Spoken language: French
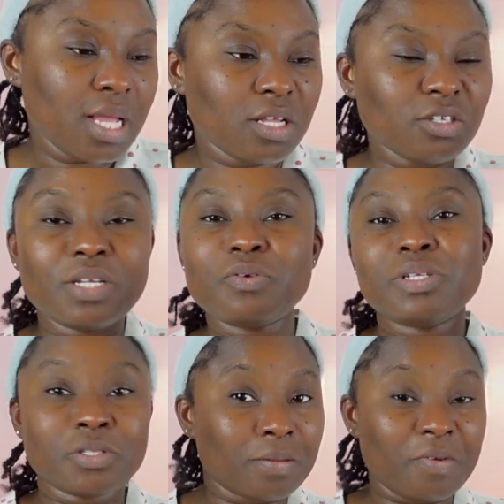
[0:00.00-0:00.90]
Quand j'ai
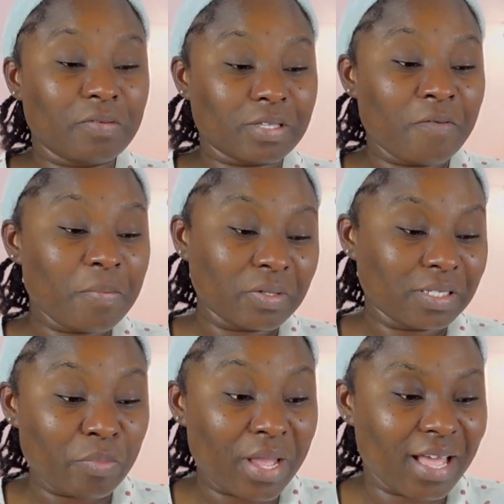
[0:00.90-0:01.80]
lu ça, ça m'a fait,
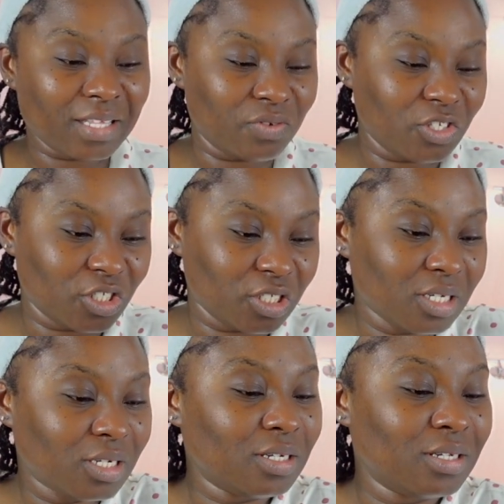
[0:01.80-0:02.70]
penser un peu à Catfish
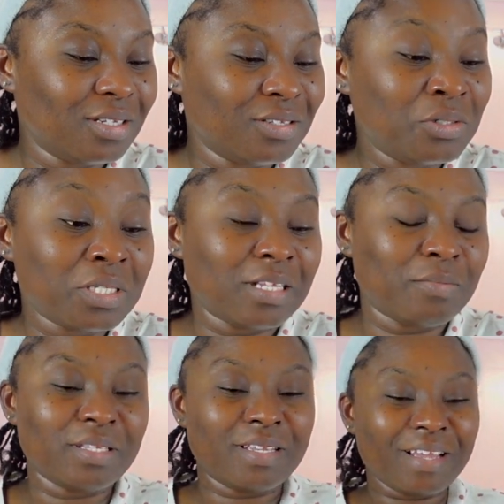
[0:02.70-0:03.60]
d'une certaine
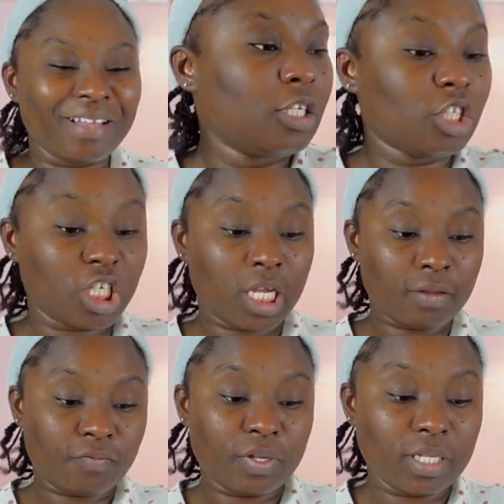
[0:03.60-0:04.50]
manière.
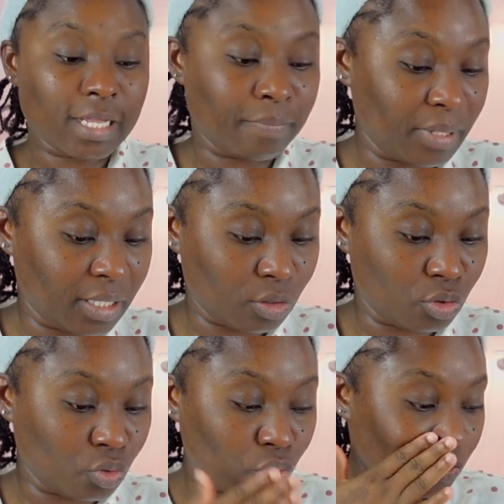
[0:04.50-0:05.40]
J'ai fini d'appliquer
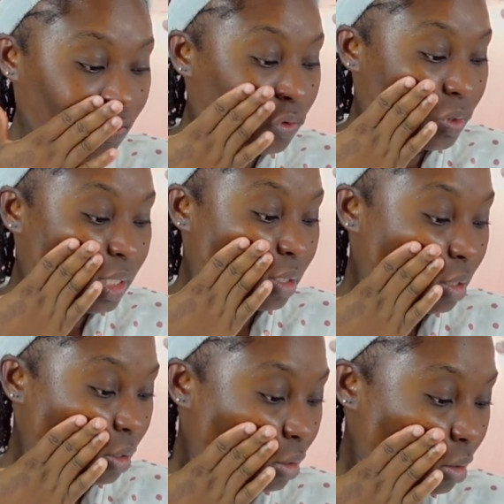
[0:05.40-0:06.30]
du coup le fluide
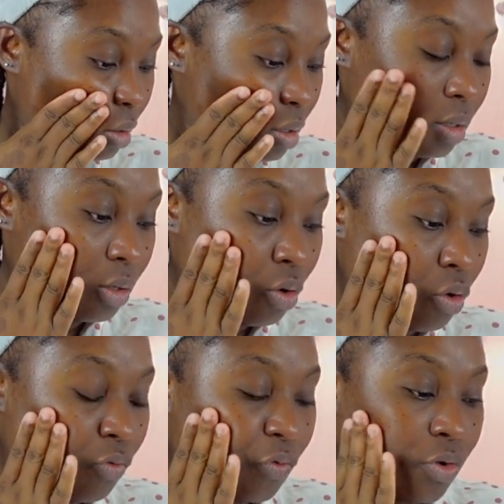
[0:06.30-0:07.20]
euh,
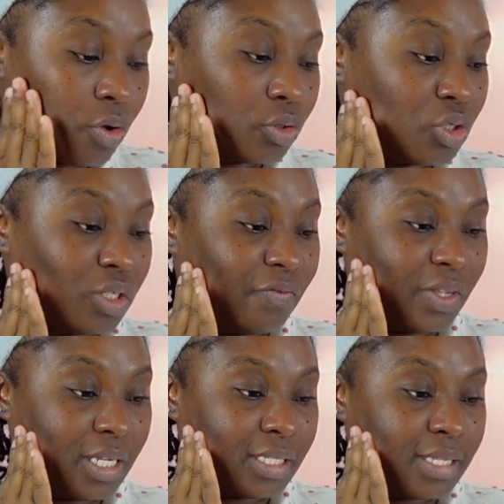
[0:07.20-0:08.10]
confort de chez
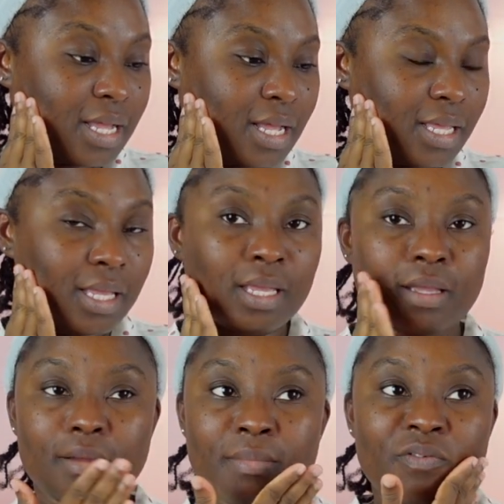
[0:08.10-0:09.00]
Veleda et
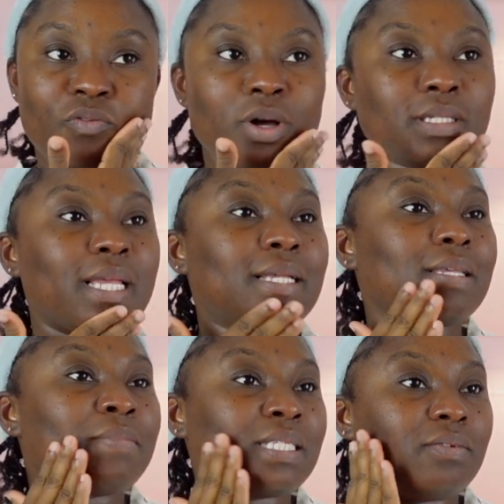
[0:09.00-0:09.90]
ma foi c'est
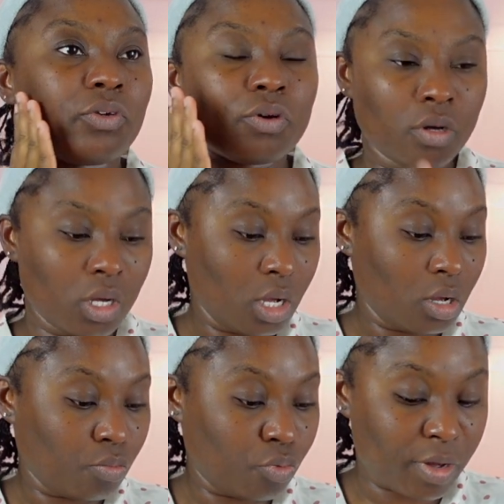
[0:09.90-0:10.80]
assez matifiant
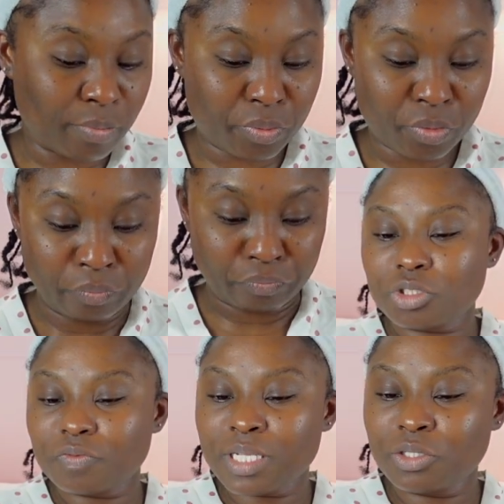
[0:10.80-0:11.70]
pour ma peau.
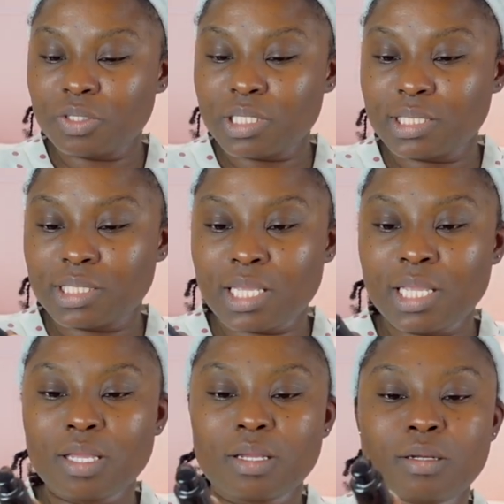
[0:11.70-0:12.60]
Je vais
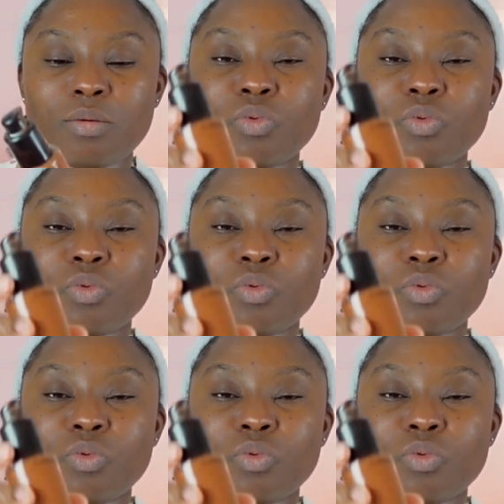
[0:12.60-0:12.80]
utiliser euh,